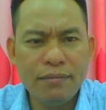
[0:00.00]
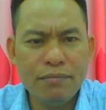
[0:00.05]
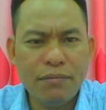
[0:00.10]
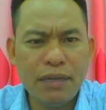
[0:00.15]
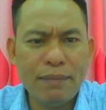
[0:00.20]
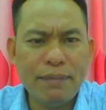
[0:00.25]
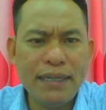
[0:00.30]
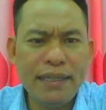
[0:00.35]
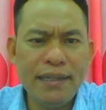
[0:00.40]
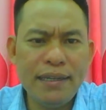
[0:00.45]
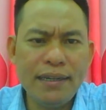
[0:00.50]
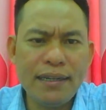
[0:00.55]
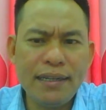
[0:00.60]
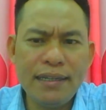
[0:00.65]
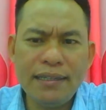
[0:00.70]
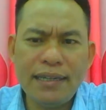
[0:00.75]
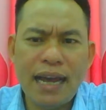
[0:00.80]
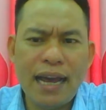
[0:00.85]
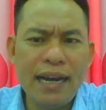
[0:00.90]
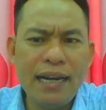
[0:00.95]
mà bây giờ
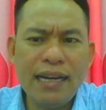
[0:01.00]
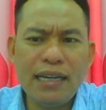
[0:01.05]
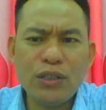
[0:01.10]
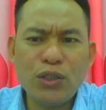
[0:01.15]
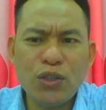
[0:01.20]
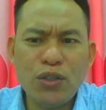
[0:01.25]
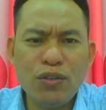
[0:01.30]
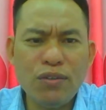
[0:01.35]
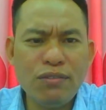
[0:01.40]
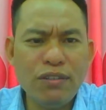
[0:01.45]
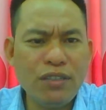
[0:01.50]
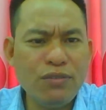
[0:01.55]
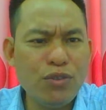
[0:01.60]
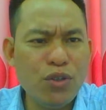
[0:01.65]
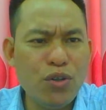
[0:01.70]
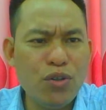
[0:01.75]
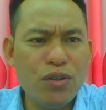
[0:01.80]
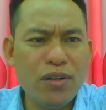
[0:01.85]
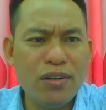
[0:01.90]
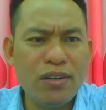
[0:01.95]
cái đại đa số cái
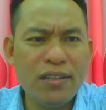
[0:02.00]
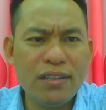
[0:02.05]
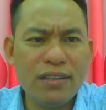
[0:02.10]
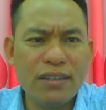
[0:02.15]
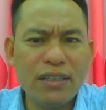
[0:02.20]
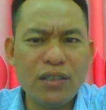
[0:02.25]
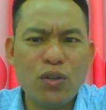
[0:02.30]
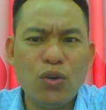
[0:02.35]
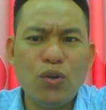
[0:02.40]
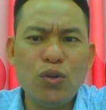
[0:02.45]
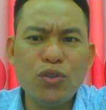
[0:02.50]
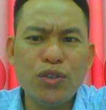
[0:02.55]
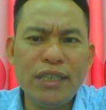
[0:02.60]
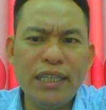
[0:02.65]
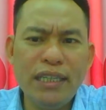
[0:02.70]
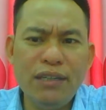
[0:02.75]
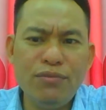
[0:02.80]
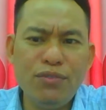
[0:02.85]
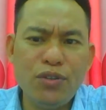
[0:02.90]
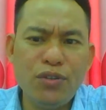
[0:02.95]
vô đó là cái cổ
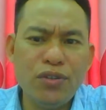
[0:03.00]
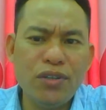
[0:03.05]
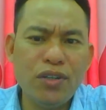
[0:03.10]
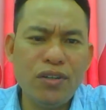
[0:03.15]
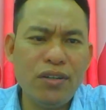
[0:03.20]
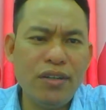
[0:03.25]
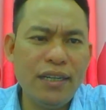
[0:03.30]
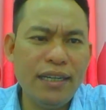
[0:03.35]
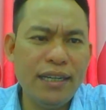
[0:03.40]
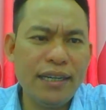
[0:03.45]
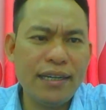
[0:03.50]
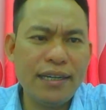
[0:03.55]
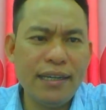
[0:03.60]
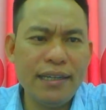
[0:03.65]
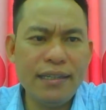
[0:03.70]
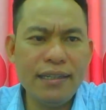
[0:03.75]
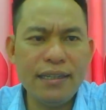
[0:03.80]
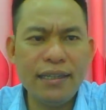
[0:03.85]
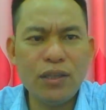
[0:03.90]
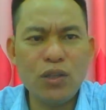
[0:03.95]
xí vô đó là cả
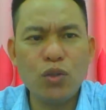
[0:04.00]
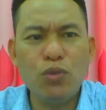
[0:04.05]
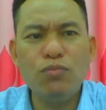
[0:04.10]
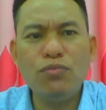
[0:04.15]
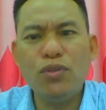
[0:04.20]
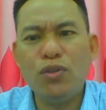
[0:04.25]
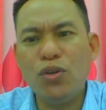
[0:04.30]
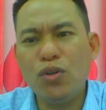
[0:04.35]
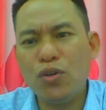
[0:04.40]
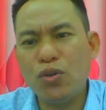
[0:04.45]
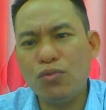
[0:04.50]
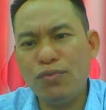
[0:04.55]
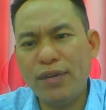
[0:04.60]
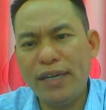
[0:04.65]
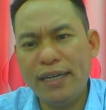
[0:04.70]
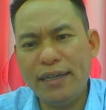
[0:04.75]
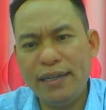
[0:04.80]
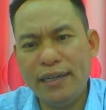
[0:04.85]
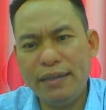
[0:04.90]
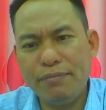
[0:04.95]
những cái tung hô con
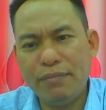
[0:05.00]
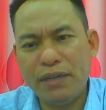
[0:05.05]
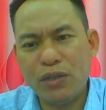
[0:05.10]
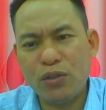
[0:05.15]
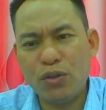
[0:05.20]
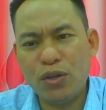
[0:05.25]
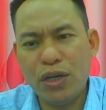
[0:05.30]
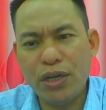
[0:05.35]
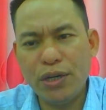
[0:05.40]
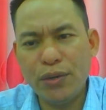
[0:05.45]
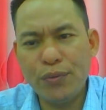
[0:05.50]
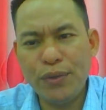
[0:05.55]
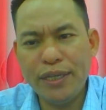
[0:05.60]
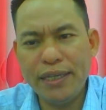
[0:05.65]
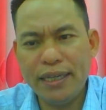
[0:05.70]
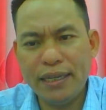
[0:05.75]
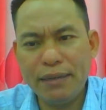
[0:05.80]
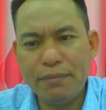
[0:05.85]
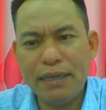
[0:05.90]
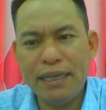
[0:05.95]
ven lên mà tôi hỏi quý
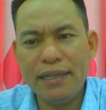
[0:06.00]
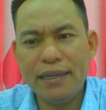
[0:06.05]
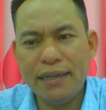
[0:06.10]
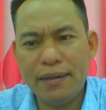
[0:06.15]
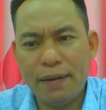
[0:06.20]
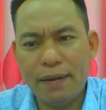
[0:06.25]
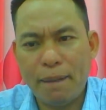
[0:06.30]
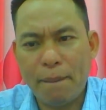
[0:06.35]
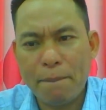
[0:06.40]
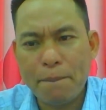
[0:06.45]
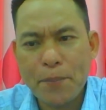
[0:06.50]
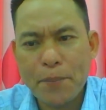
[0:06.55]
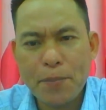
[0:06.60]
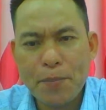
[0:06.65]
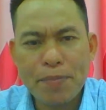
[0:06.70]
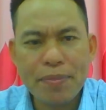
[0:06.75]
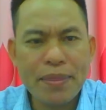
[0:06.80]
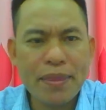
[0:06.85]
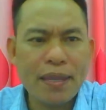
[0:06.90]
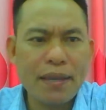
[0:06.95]
vị bây giờ
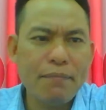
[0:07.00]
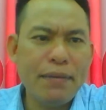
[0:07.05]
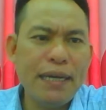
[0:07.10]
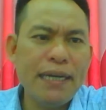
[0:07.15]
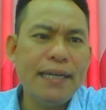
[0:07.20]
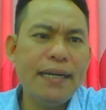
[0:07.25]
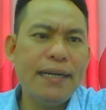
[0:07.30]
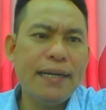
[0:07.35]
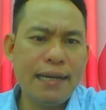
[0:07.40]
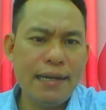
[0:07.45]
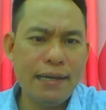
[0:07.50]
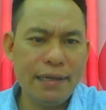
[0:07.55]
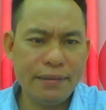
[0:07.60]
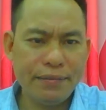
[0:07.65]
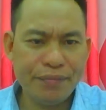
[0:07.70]
bây giờ đó